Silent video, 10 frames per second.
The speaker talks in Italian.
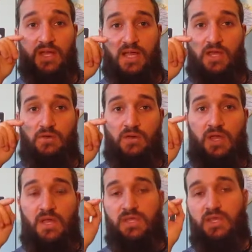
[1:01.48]
Canon
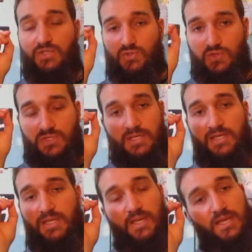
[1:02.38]
Xus
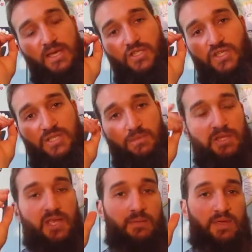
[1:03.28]
eh, che registra
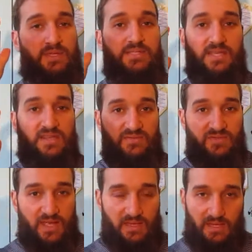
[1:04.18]
praticamente in
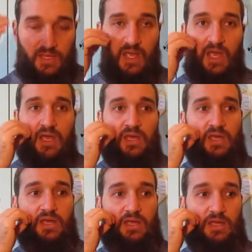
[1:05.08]
720
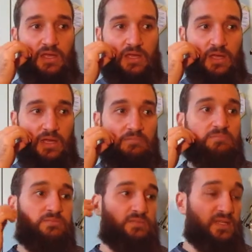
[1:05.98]
eh,
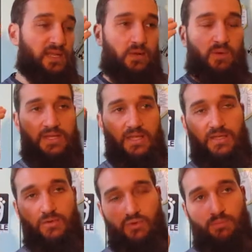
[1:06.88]
la qualità
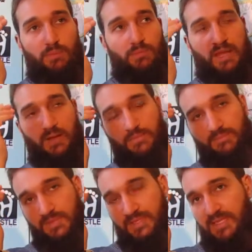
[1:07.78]
di YouTube, la
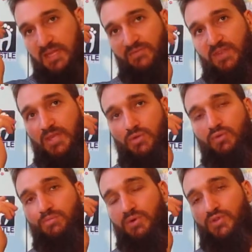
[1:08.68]
720
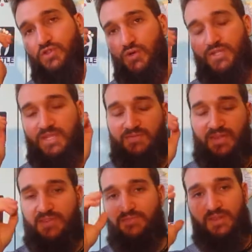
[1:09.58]
YouTube non sono
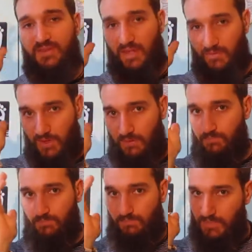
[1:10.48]
720 effettivi,
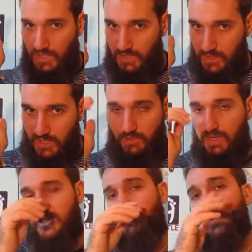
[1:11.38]
c'è da dire
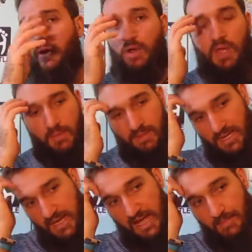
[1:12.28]
questo, però
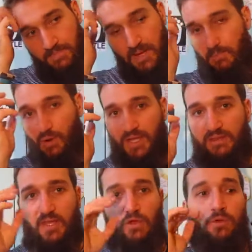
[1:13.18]
perché cambia un
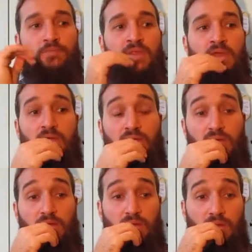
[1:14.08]
pochettino.
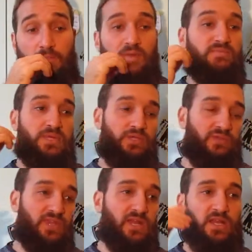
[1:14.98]
Eh, poi bisogna
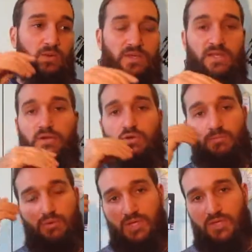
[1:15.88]
vedere anche la qualità del
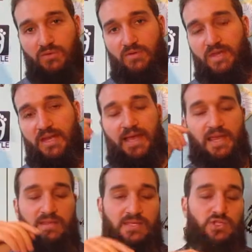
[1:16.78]
computer, dove viene
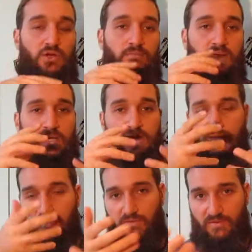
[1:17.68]
letto,
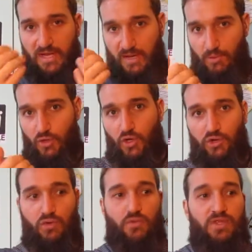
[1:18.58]
insomma, dove viene
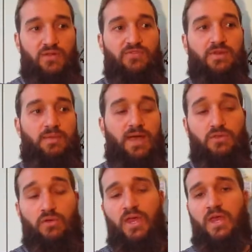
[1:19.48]
riprodotto, quindi il
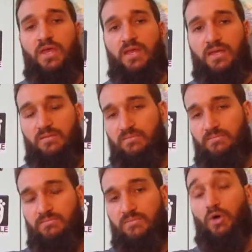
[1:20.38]
filmato, eh,
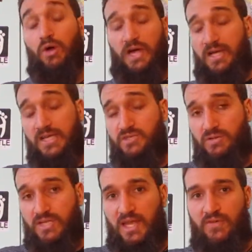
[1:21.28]
mm, o anche
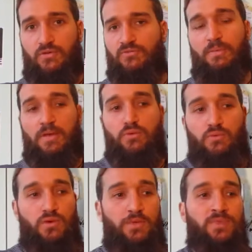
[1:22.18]
sul telefono, vabbè,
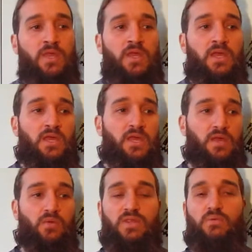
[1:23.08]
comunque.
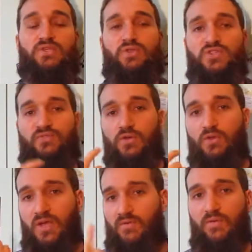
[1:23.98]
Eh, quindi questo
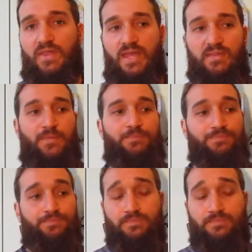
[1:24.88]
sfondo che voi vedete